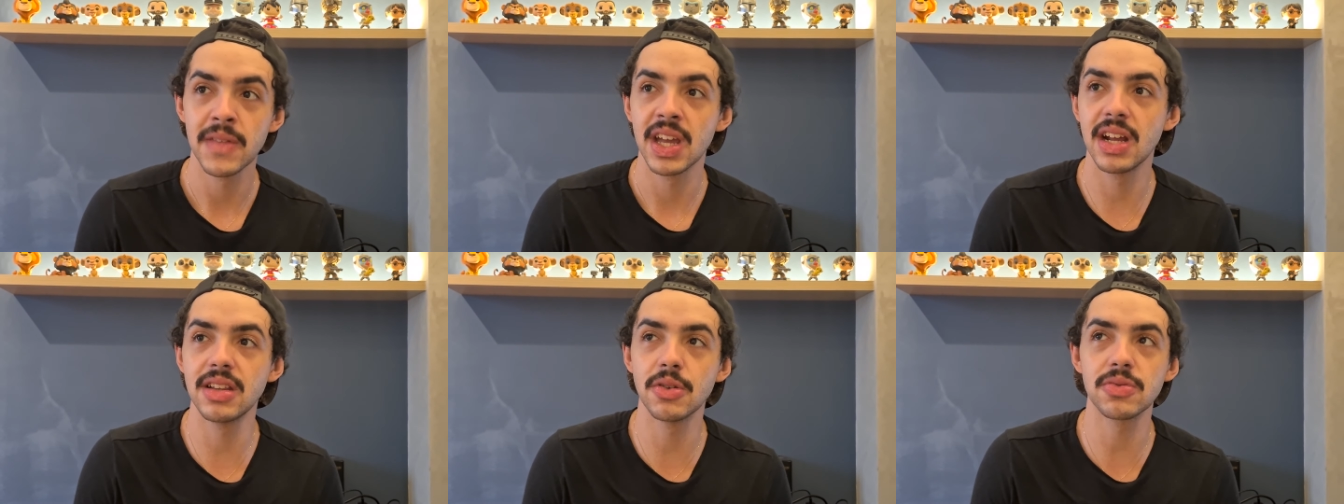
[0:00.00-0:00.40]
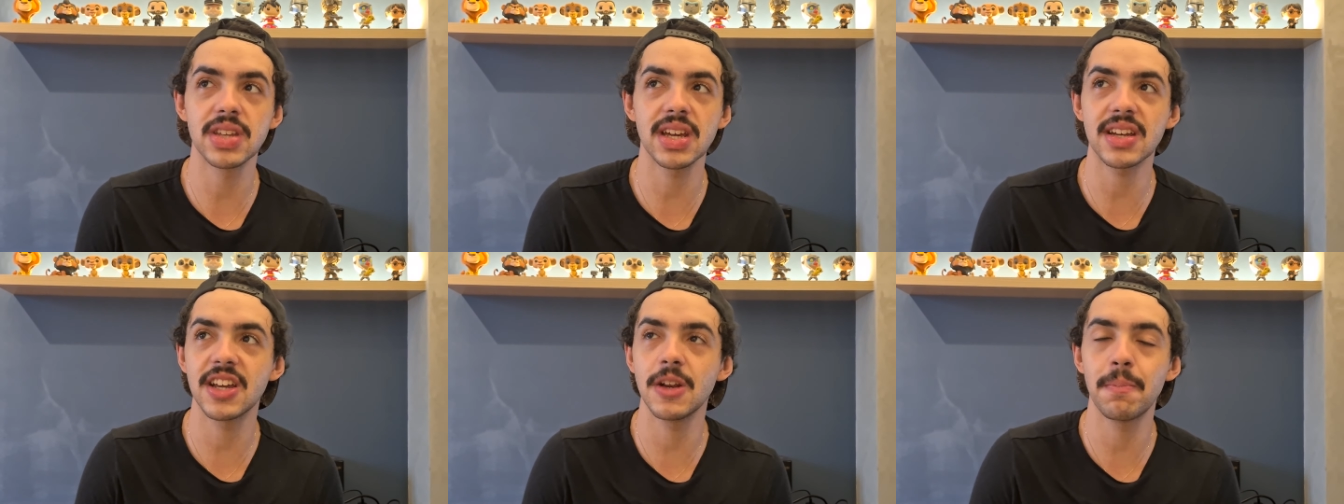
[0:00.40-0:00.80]
ele não
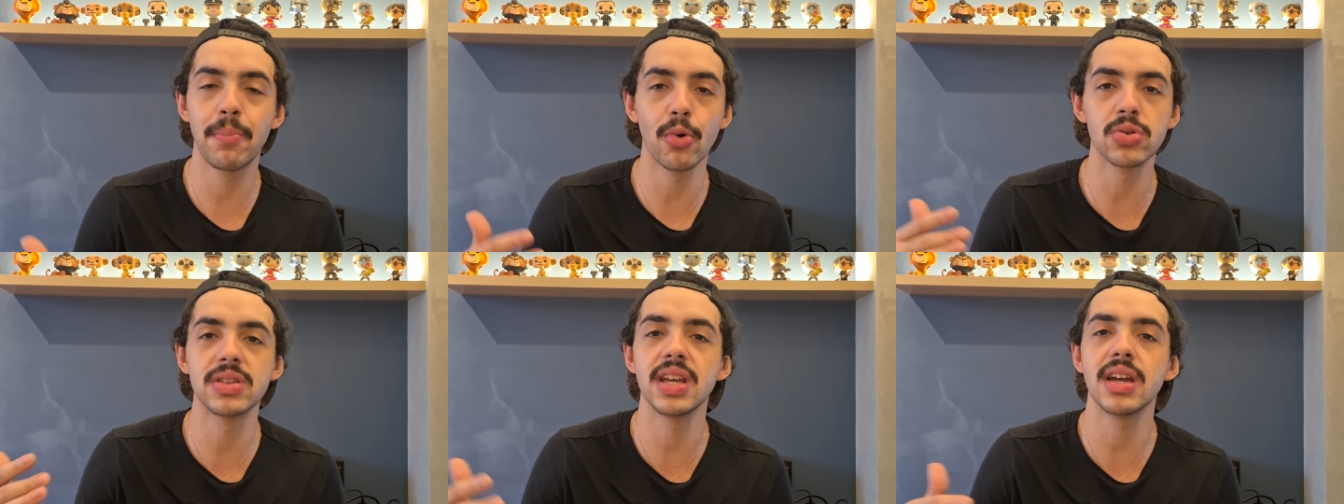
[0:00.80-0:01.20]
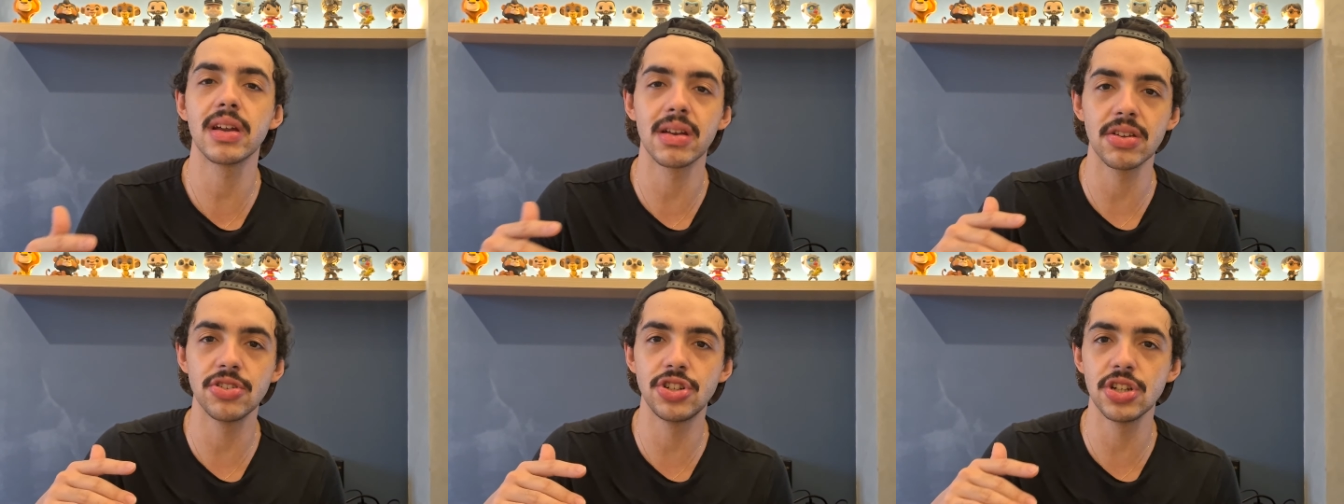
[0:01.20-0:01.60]
tem aquele
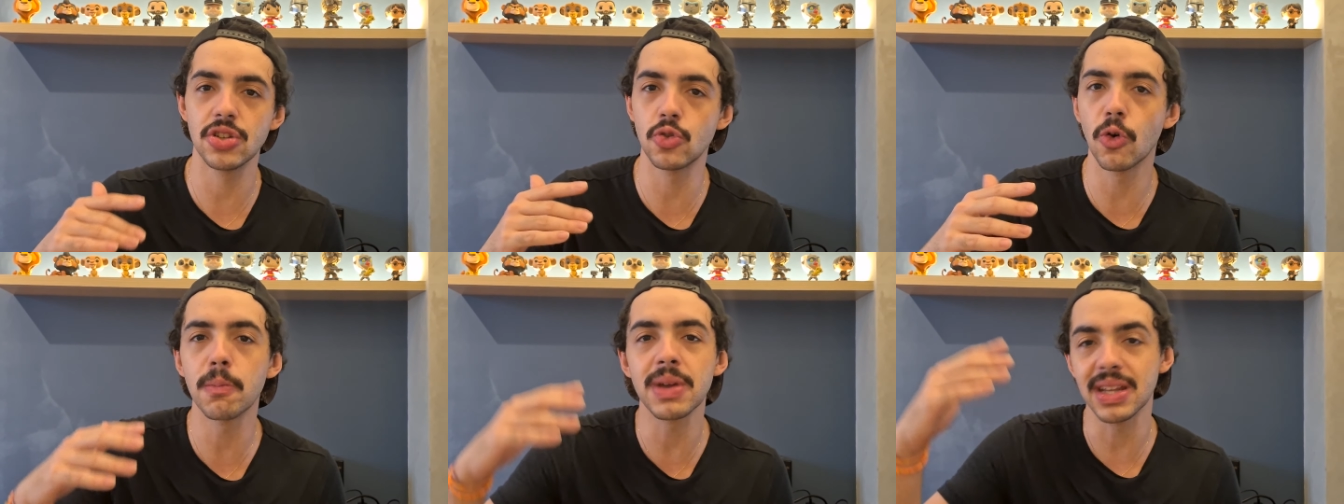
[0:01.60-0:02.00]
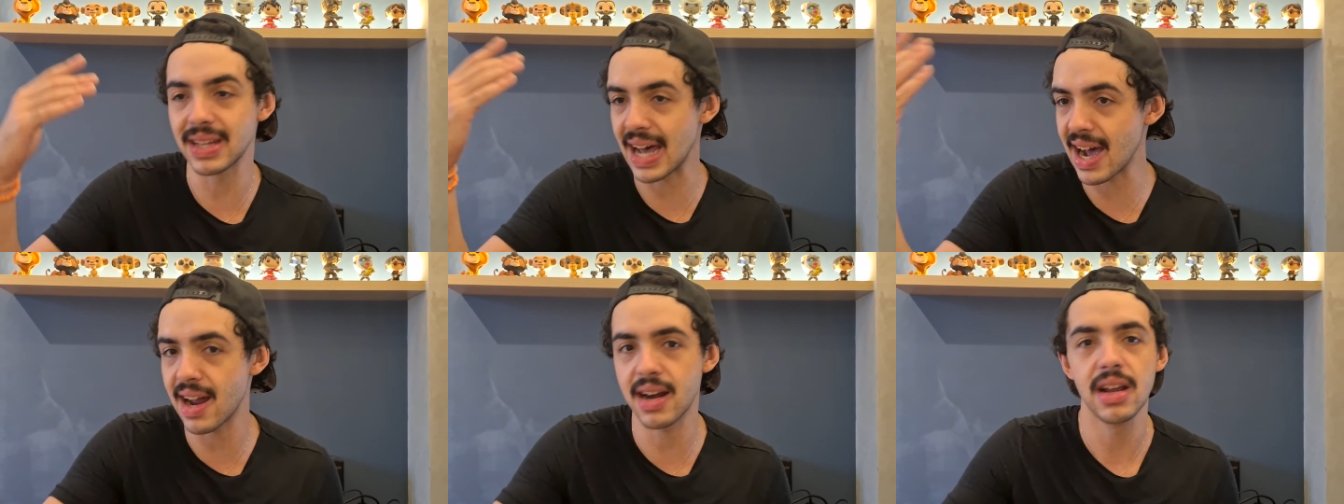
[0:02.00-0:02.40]
poder de
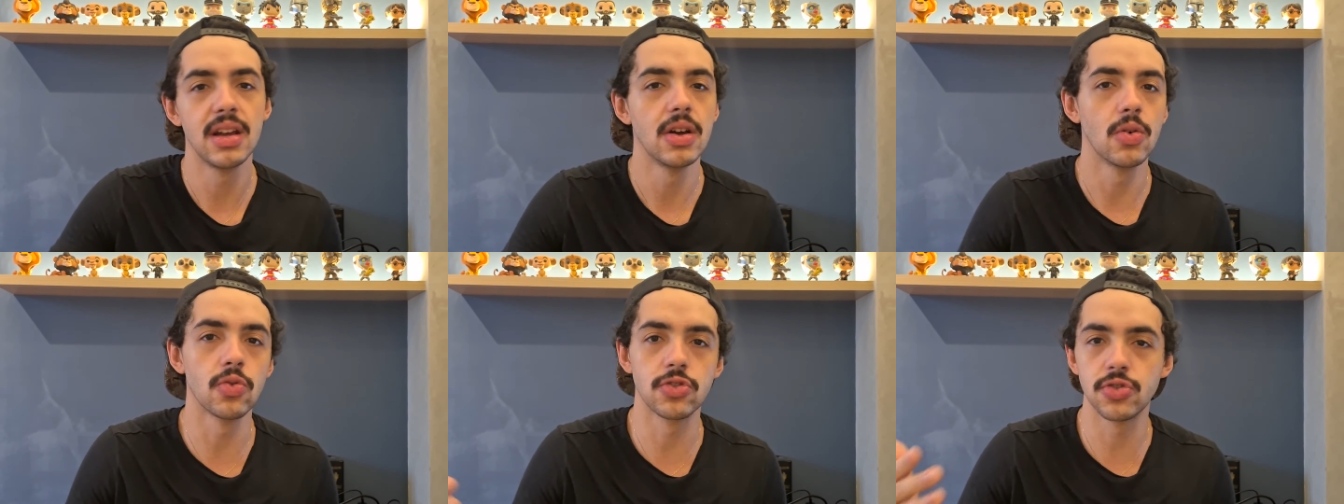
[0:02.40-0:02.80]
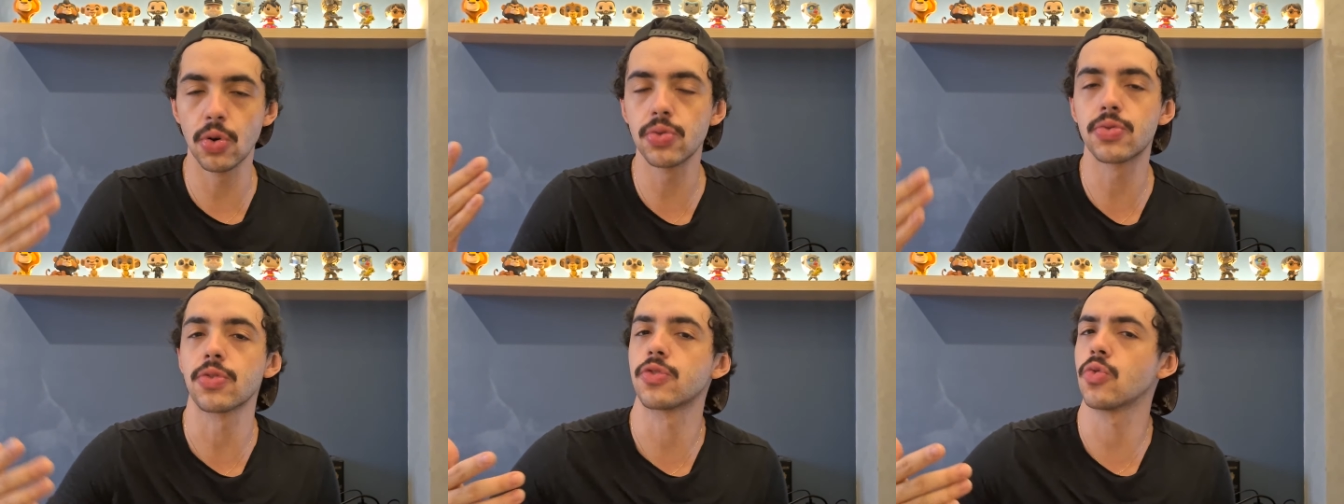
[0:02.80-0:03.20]
dominar os
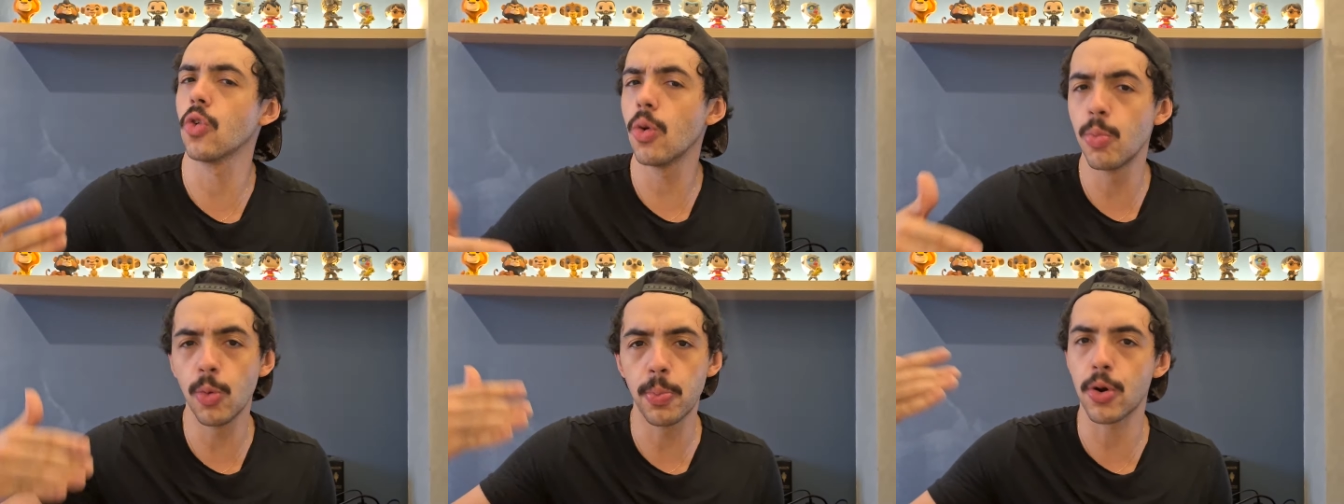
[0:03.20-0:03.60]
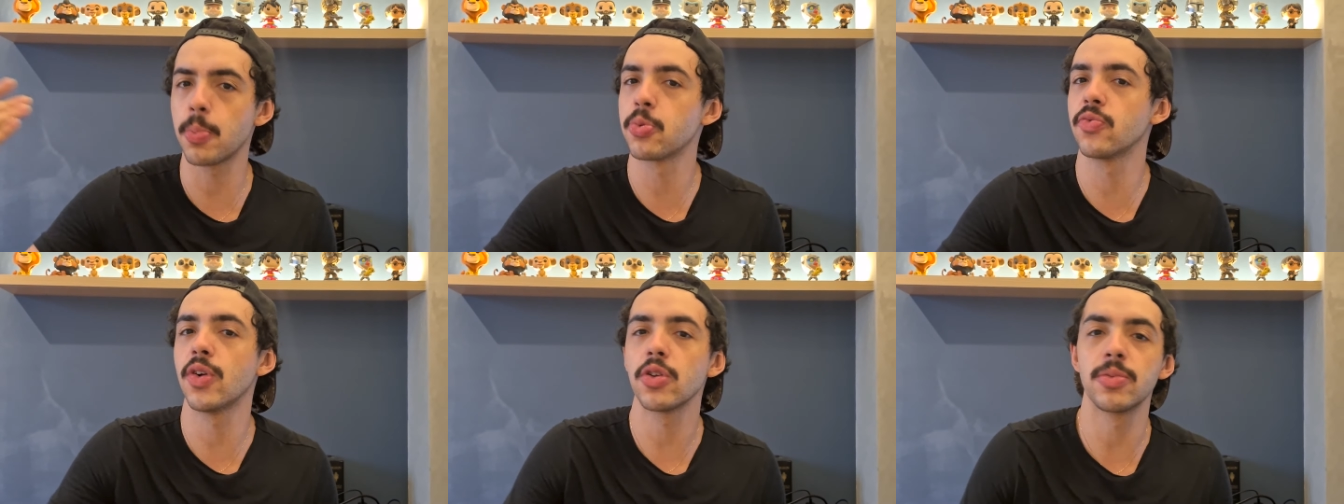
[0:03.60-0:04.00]
outros como o
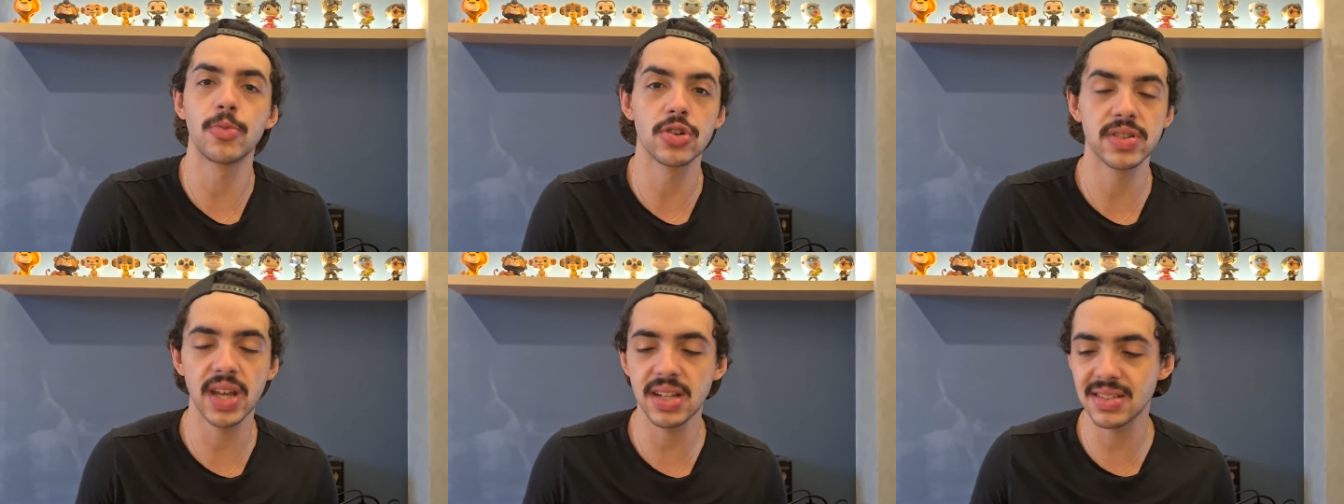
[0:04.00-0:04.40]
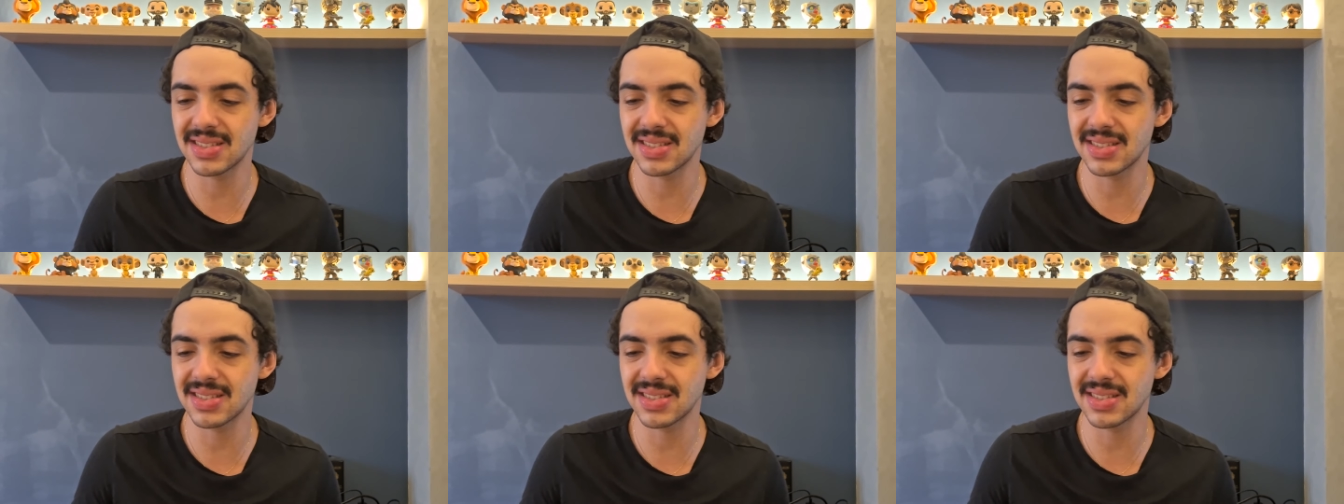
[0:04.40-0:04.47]
próprio Voldemort tem,